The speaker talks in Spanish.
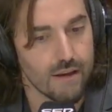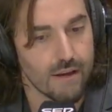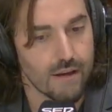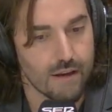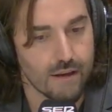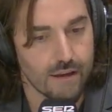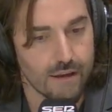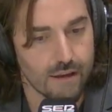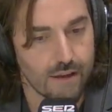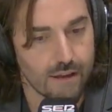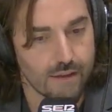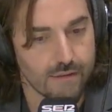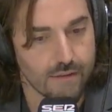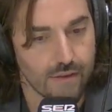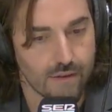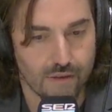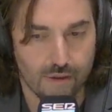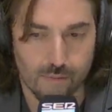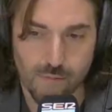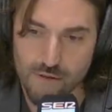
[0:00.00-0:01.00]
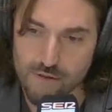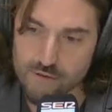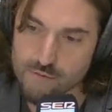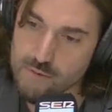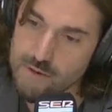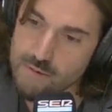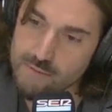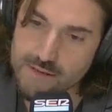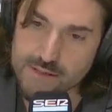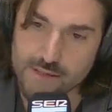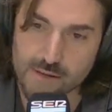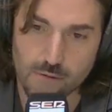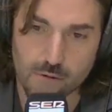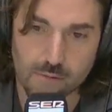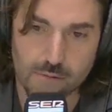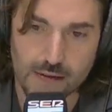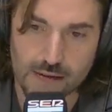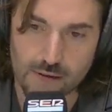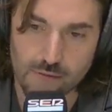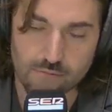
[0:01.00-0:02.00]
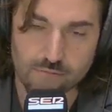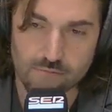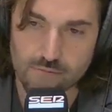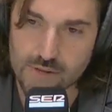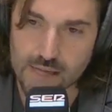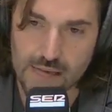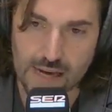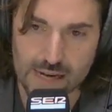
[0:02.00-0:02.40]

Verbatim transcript: en diciembre de 2020 volví un